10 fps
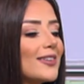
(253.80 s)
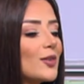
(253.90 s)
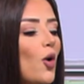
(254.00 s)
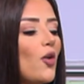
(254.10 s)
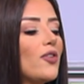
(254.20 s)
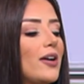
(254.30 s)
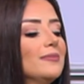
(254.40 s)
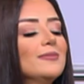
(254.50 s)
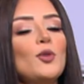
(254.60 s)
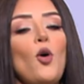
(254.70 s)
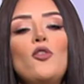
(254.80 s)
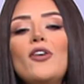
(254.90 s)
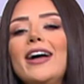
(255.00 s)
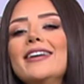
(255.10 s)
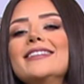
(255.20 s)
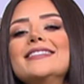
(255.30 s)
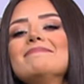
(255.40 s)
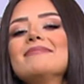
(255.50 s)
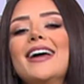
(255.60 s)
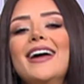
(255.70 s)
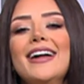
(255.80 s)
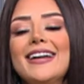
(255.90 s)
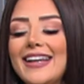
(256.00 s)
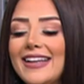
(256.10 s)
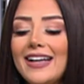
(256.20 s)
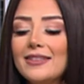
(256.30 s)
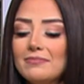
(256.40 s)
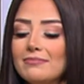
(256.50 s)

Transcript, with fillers: تحفه تحفه كده